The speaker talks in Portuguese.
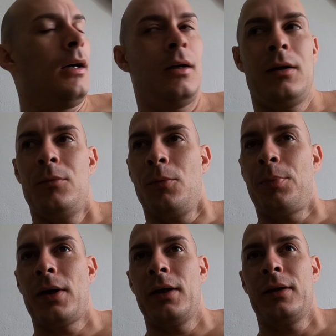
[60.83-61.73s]
Ah, meu
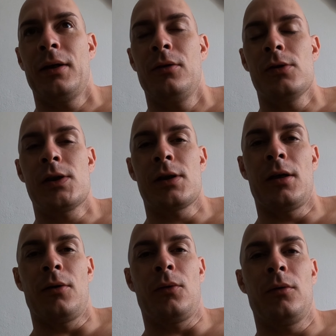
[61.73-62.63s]
Pai eterno do
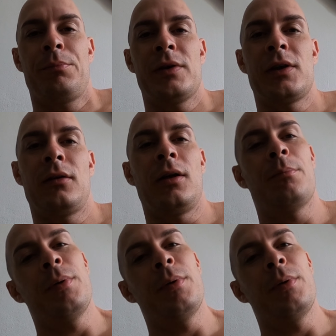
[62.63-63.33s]
céu, quando pensa que não era